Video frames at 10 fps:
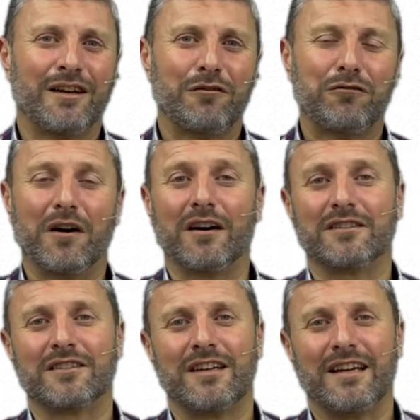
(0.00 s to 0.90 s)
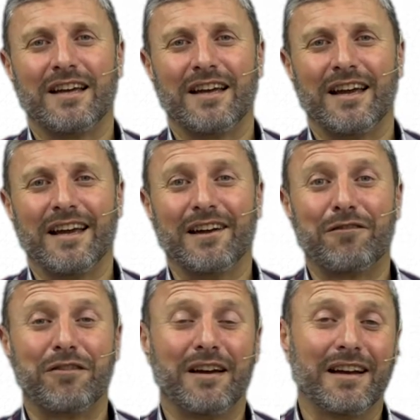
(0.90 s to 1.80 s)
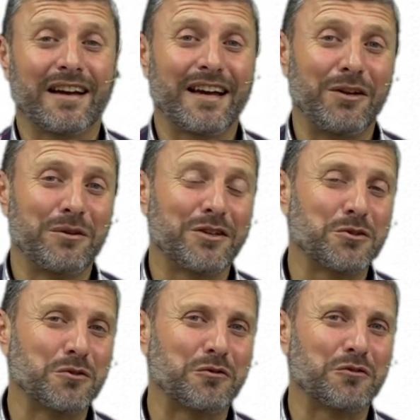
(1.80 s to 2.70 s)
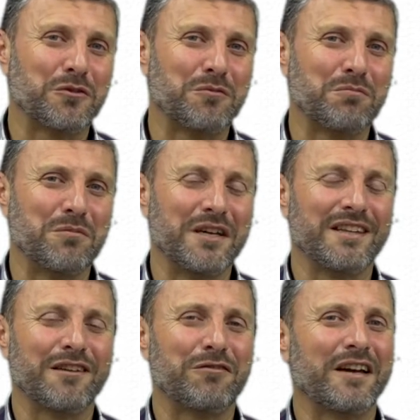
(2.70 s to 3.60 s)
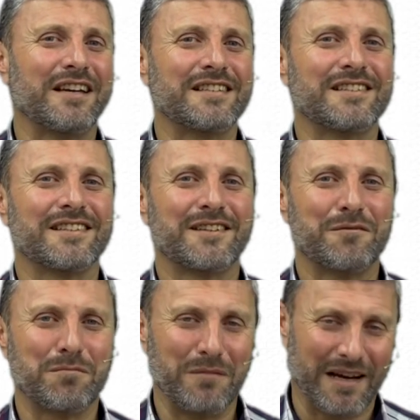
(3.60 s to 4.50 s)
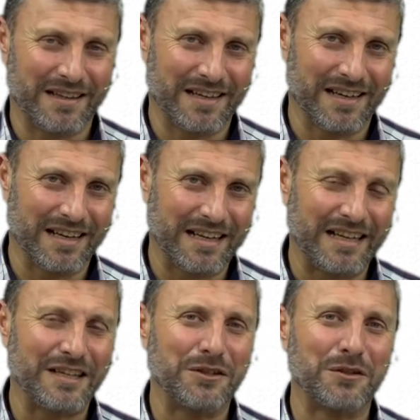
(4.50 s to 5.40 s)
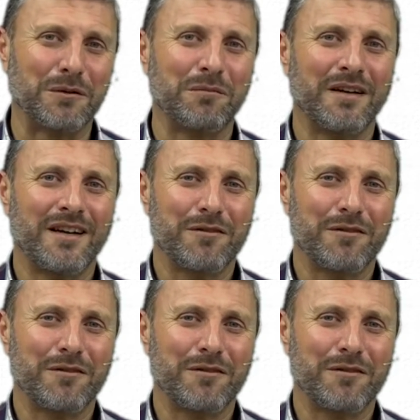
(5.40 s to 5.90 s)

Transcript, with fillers: فقط آه، فخلونا نشوف مين الفائز معنا لليوم